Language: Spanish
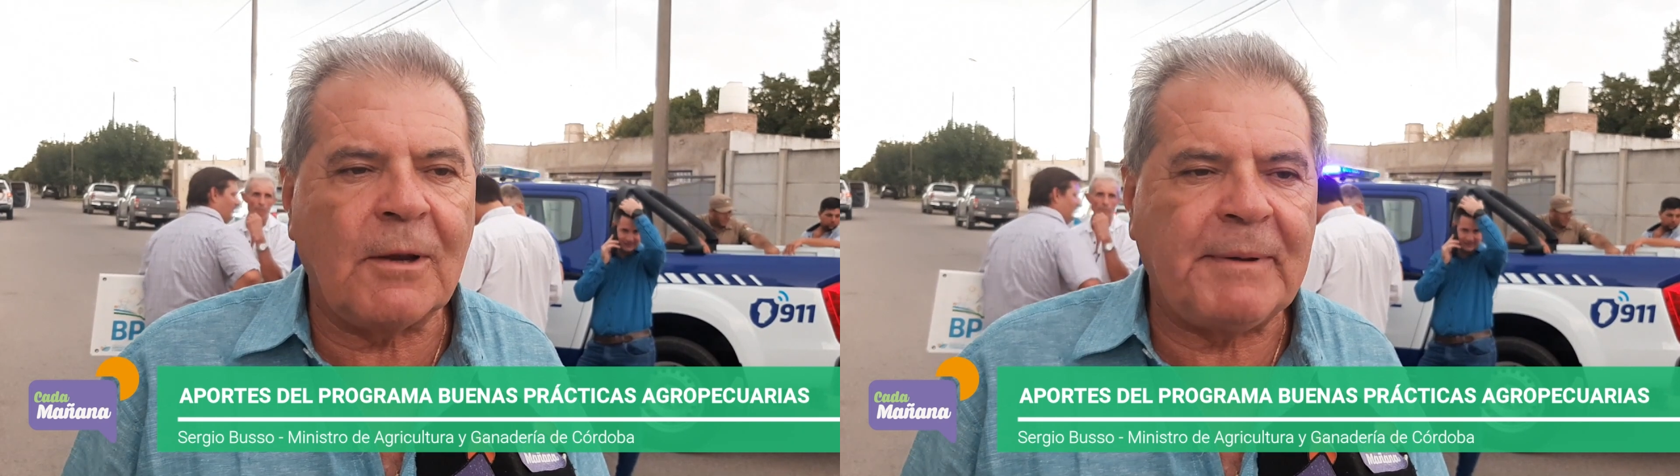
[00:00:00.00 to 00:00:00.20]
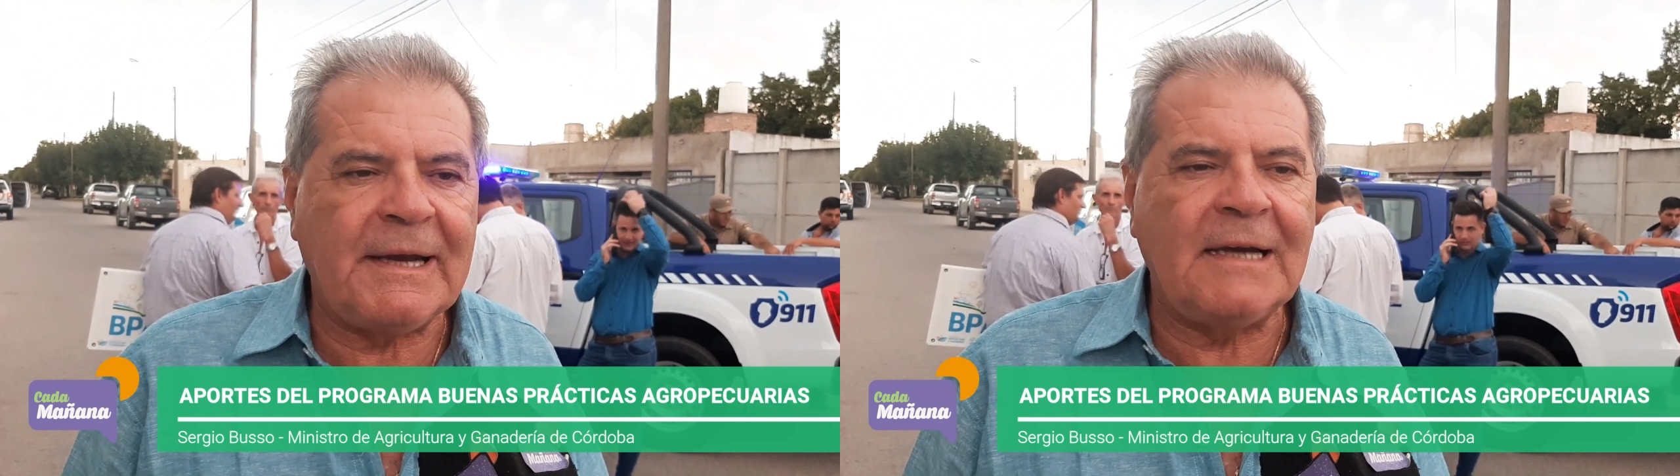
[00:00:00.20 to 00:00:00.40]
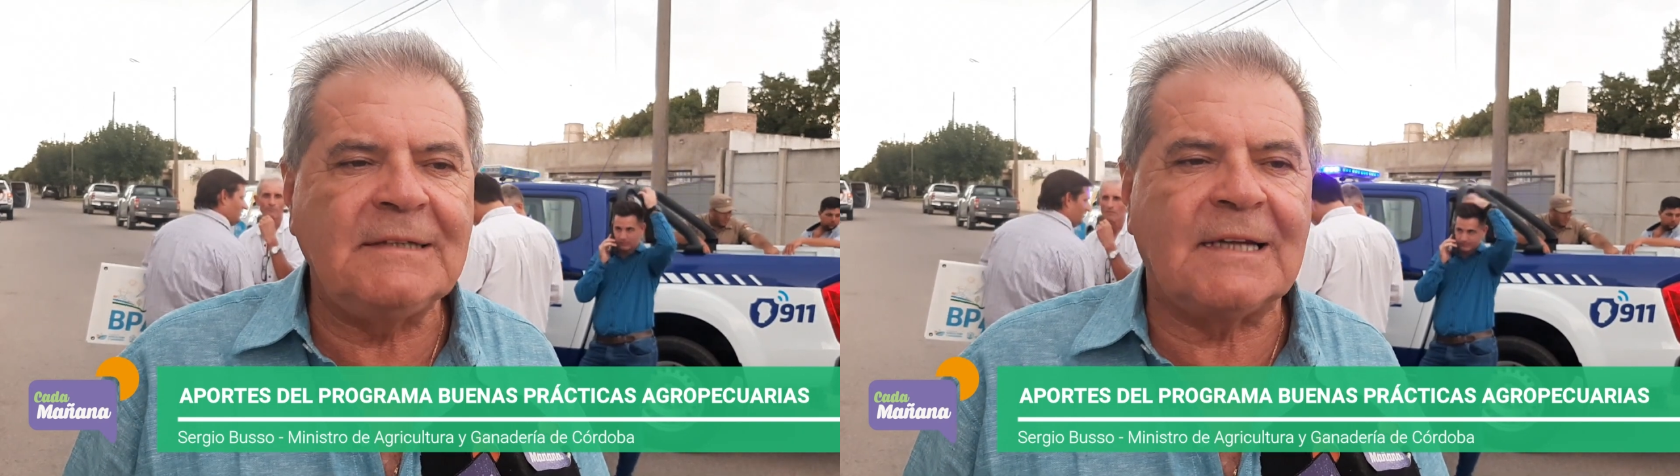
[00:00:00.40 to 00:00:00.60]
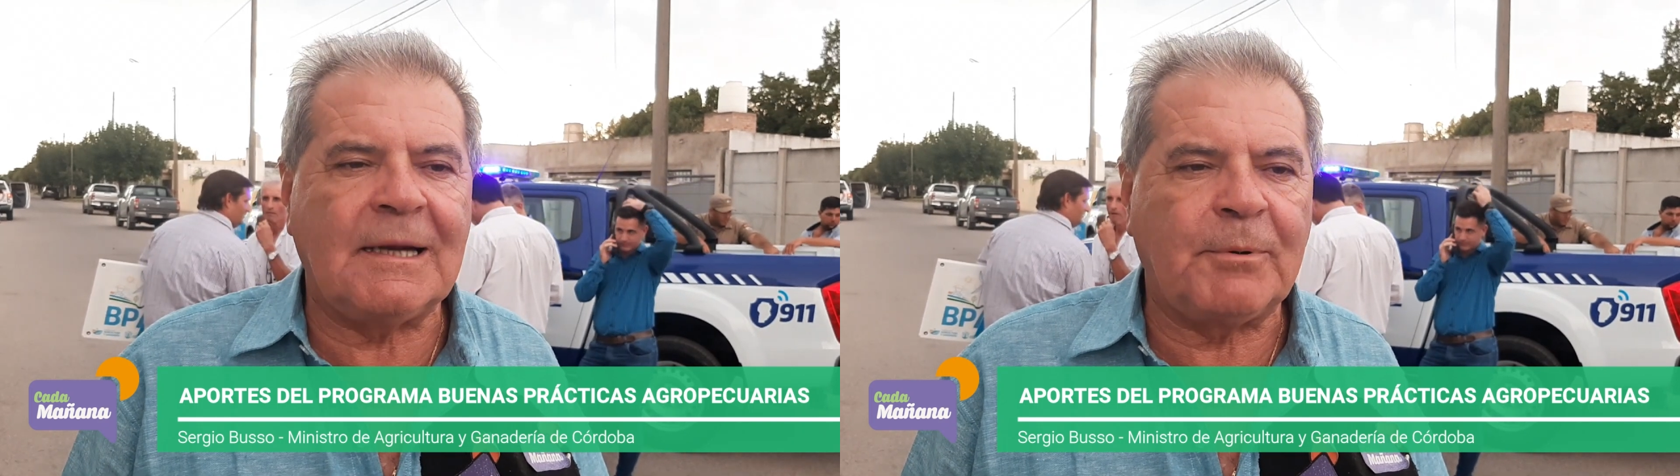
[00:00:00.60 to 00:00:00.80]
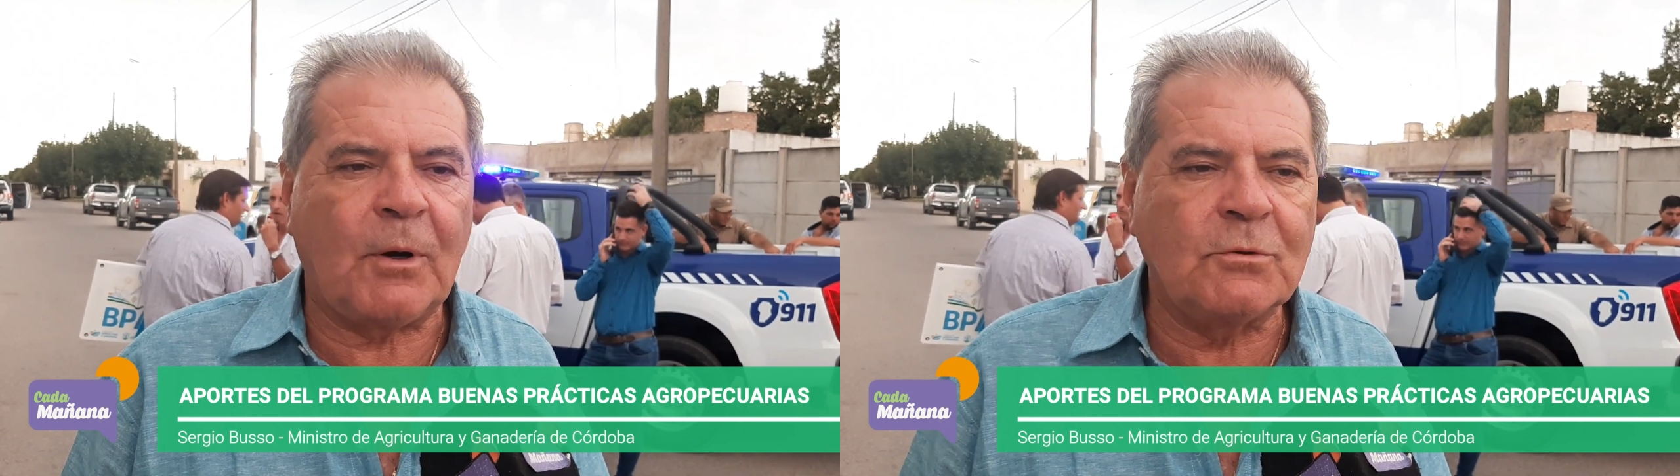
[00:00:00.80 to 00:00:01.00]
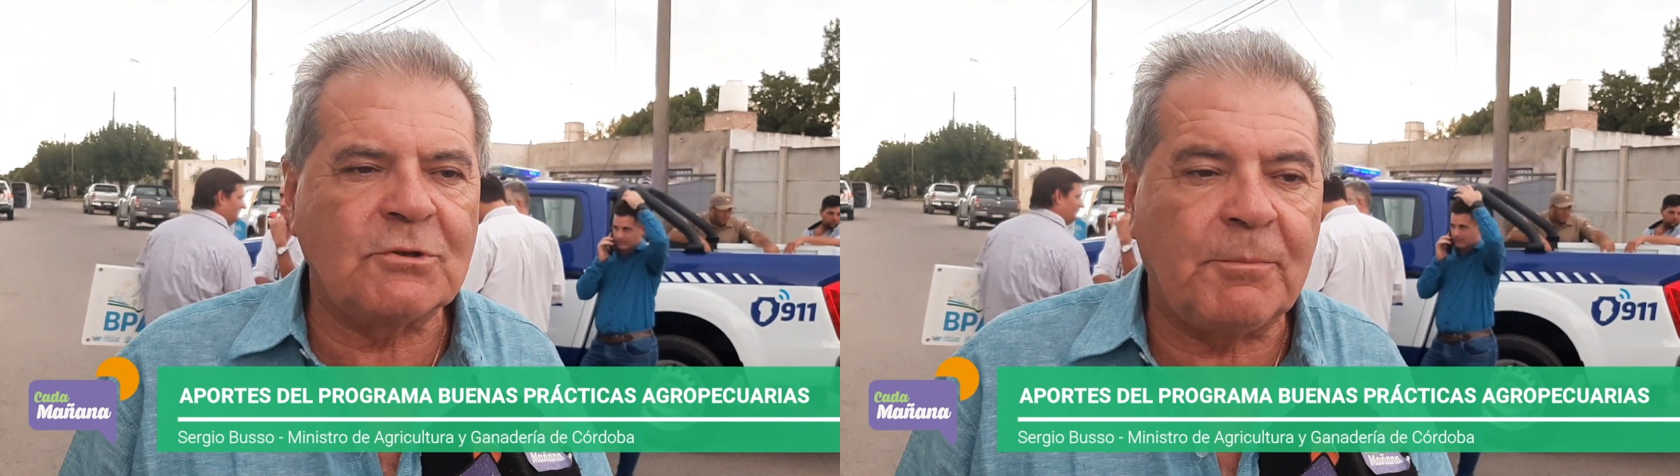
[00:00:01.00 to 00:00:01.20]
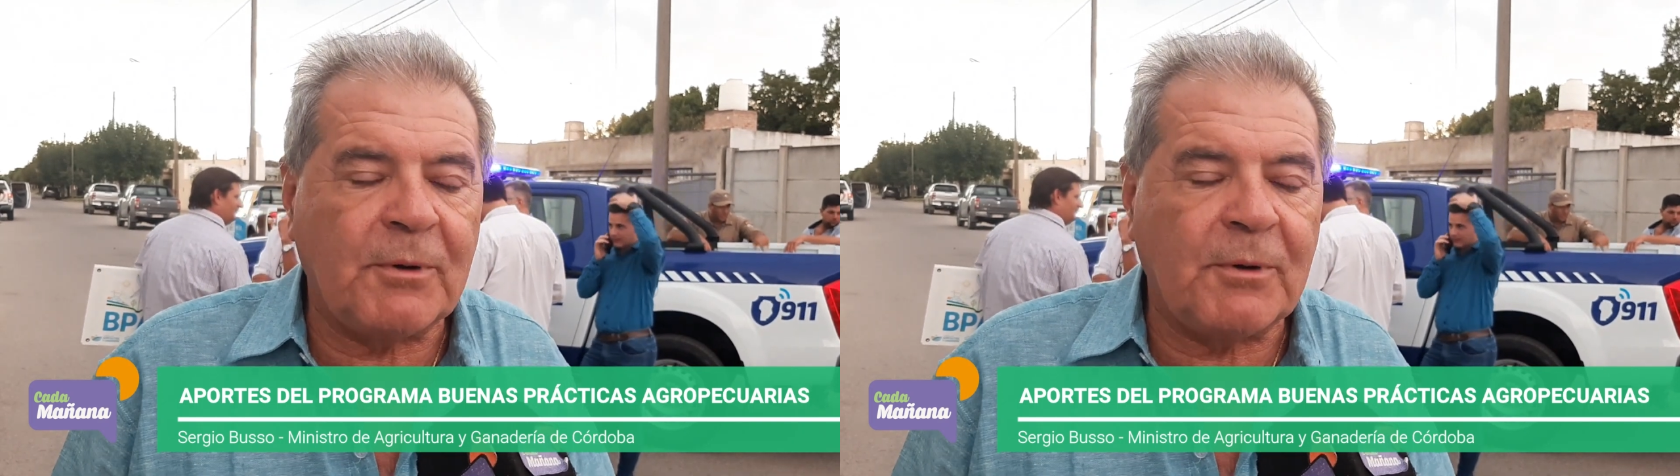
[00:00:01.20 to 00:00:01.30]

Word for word: que penaliza la producción,